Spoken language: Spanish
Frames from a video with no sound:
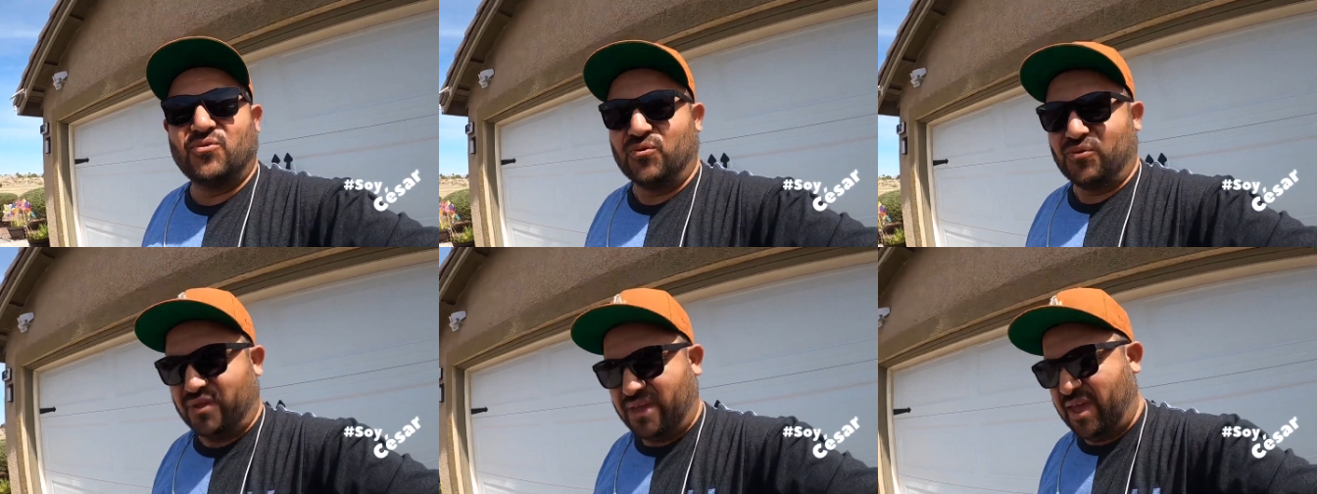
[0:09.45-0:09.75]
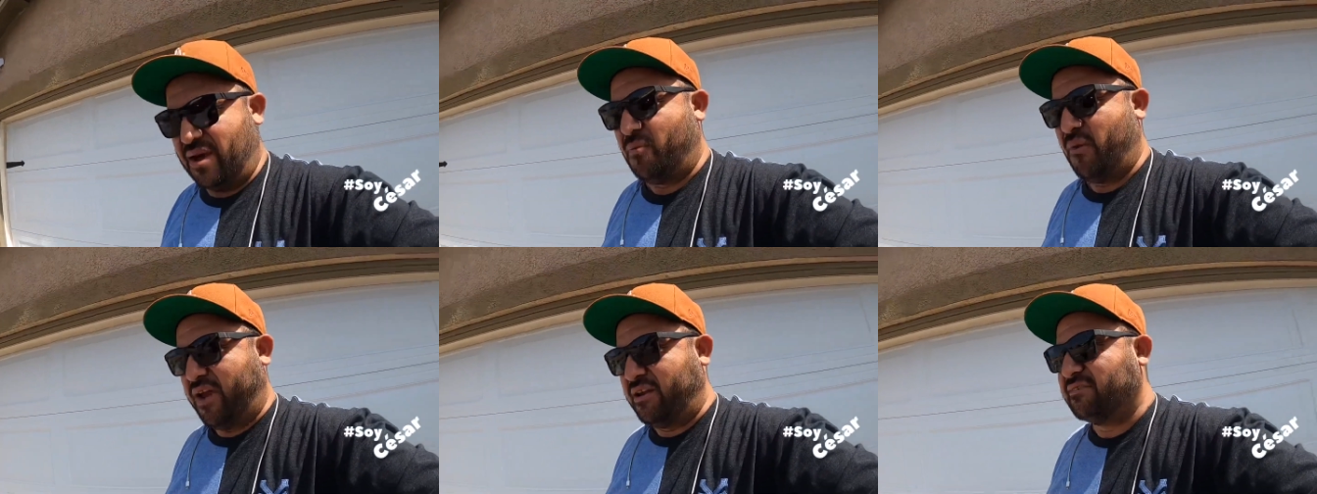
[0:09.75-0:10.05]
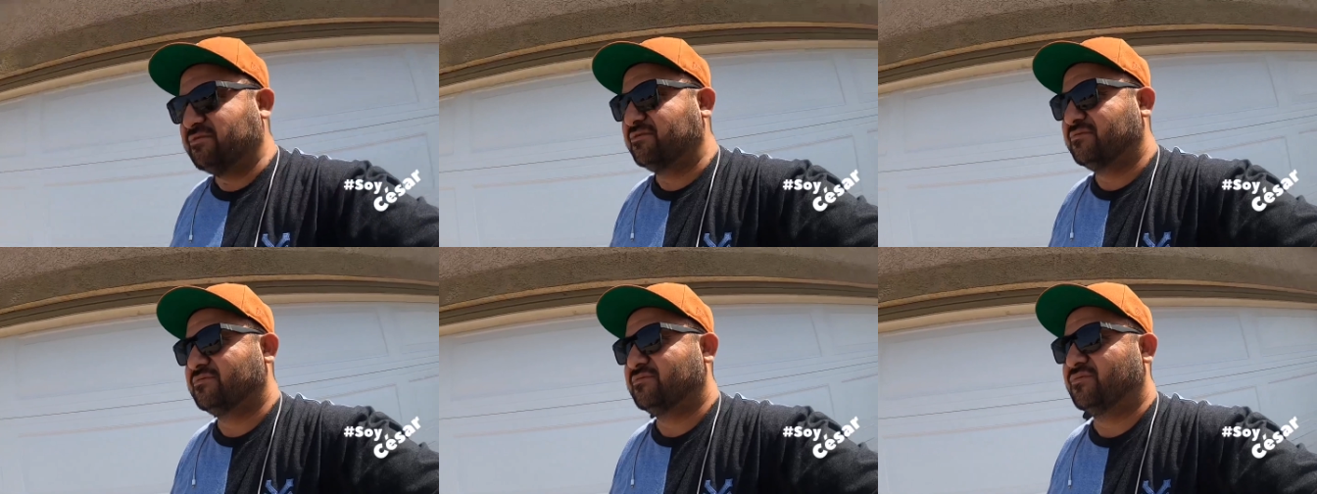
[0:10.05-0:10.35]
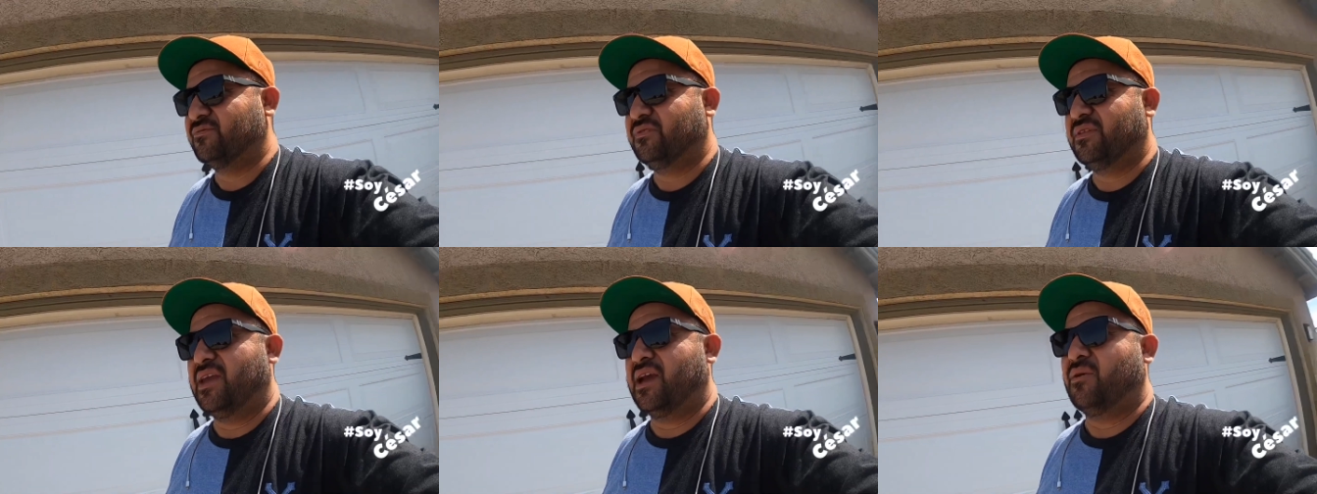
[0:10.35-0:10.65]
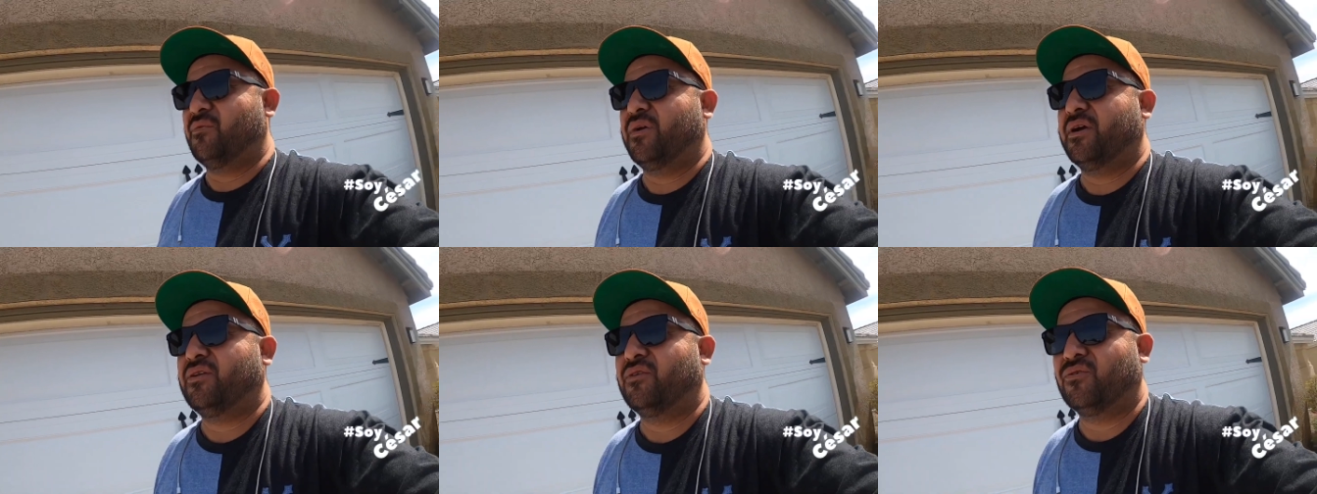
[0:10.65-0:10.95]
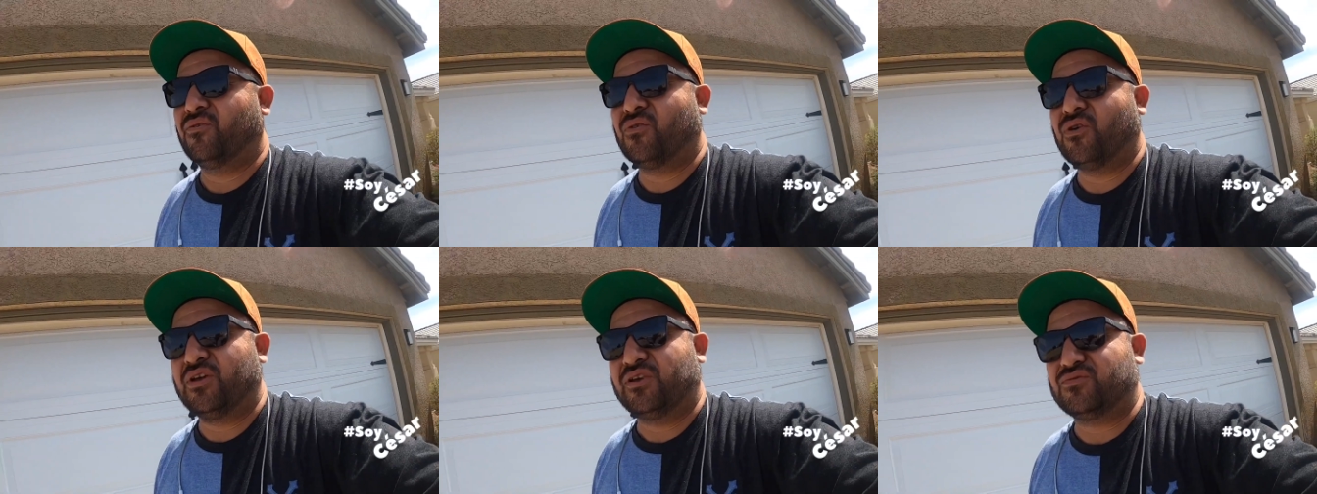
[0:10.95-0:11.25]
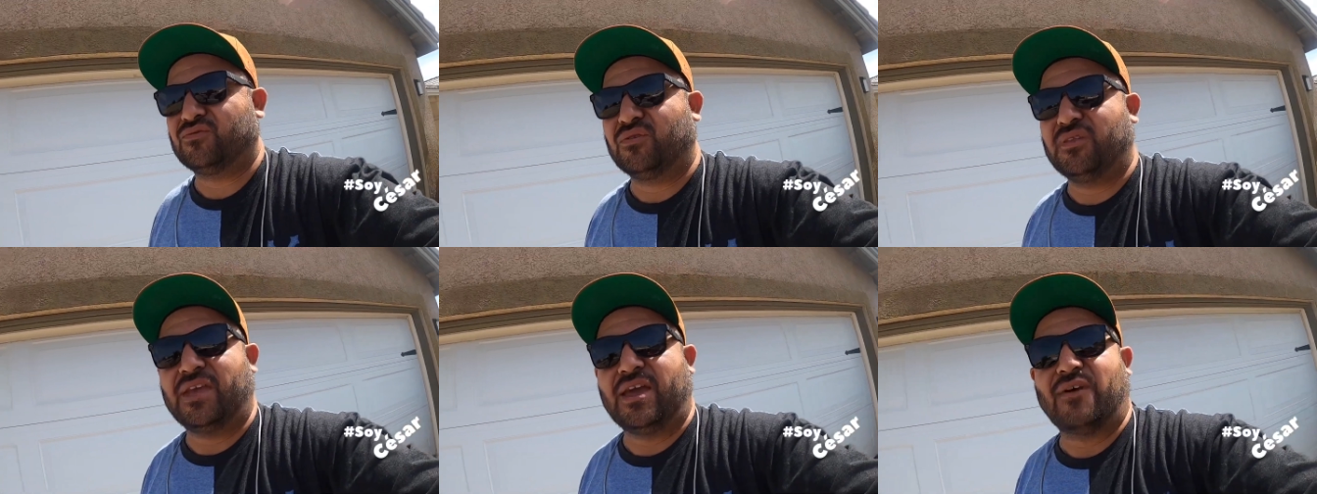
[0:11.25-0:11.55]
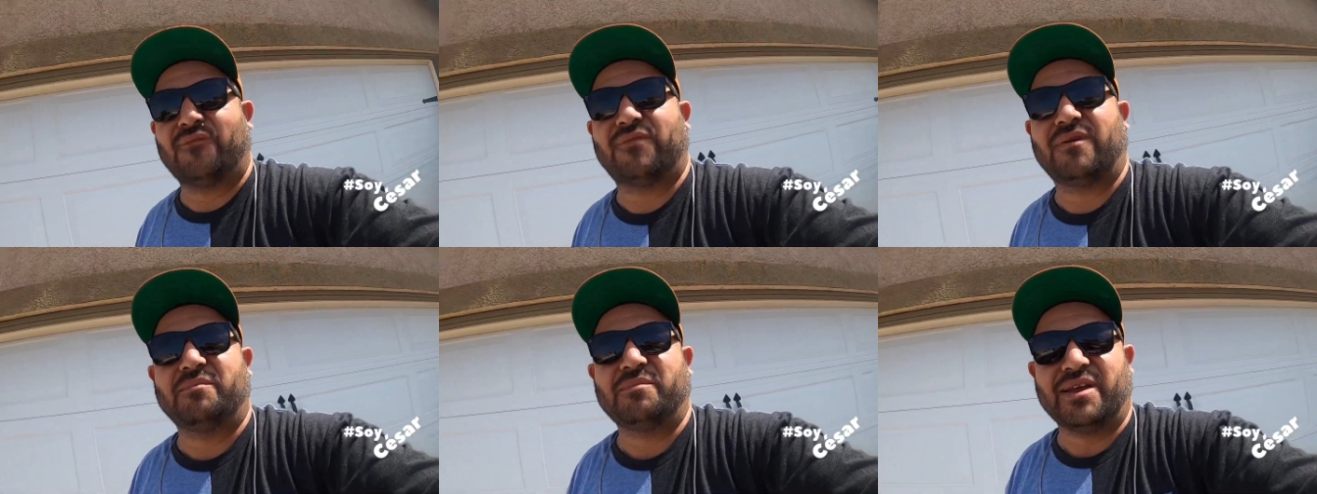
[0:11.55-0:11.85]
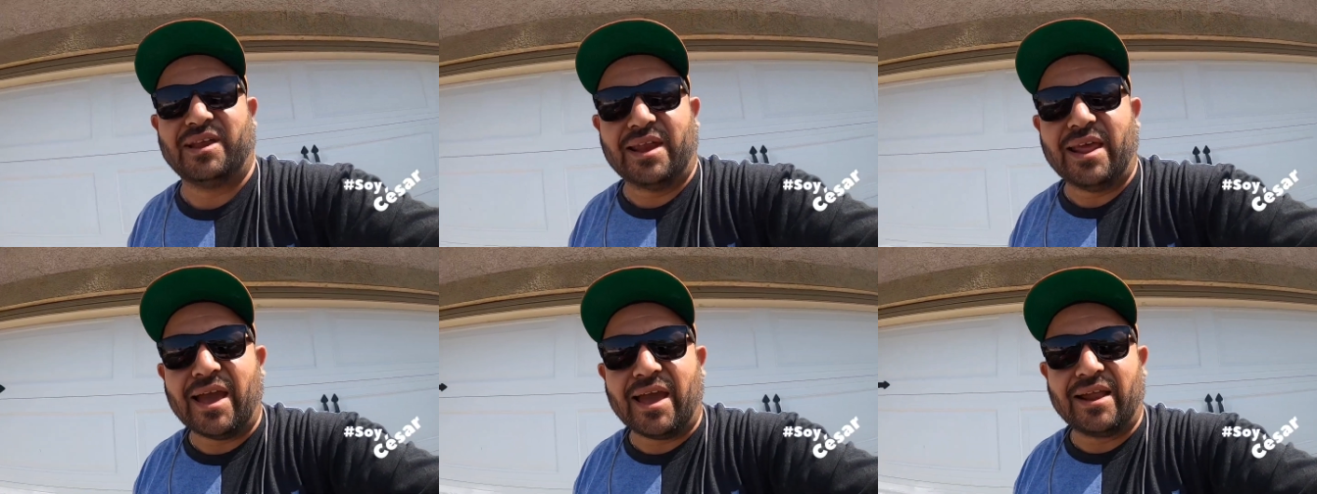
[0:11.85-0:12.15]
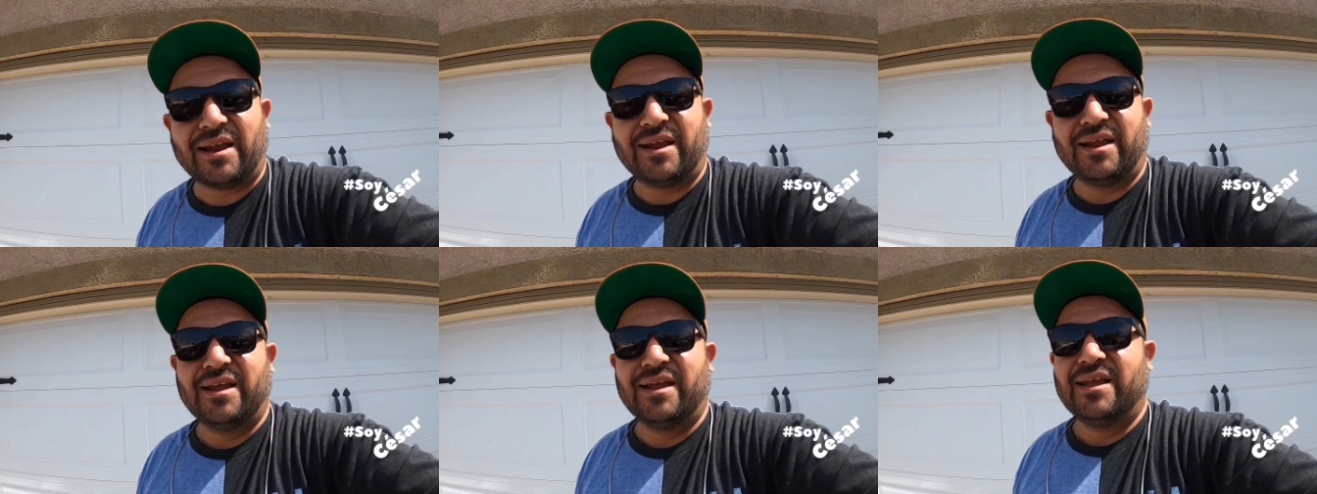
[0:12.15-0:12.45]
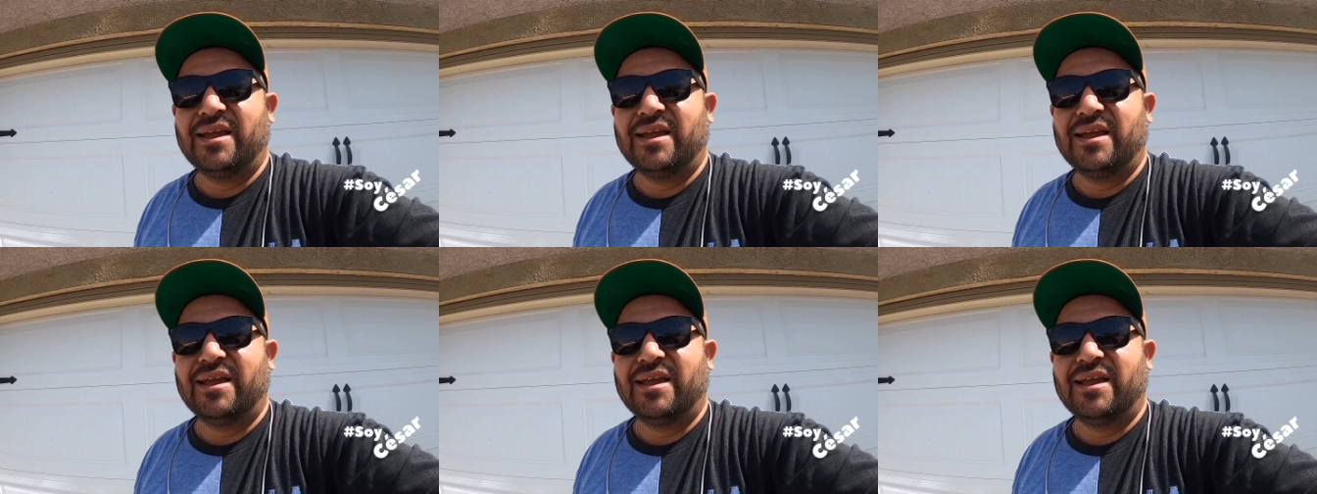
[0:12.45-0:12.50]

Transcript: un día bueno, un día bueno. Hoy es un día familiar.